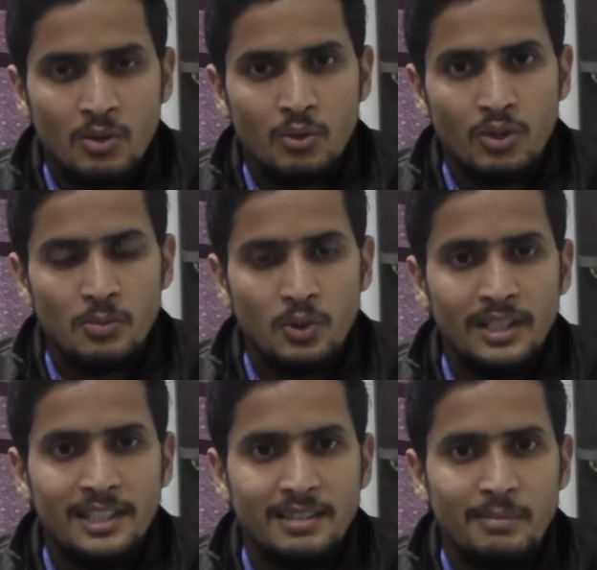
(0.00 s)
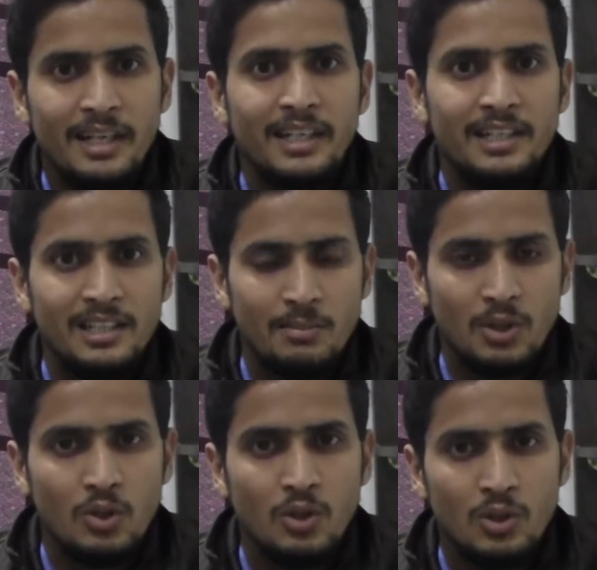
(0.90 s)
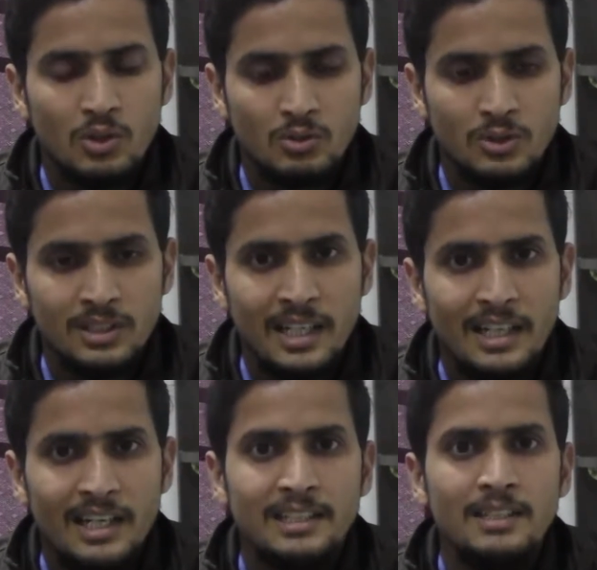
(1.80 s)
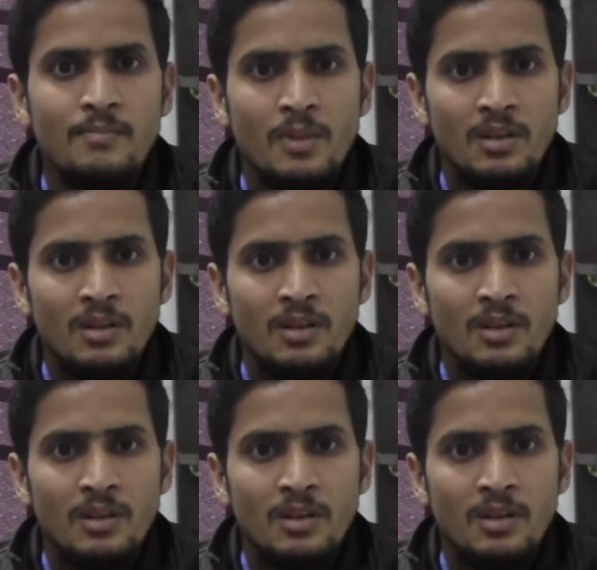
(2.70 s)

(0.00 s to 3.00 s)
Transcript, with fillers: उन्होंने पूरी डिजिटल मार्केटिंग की मेरे को जानकारी दी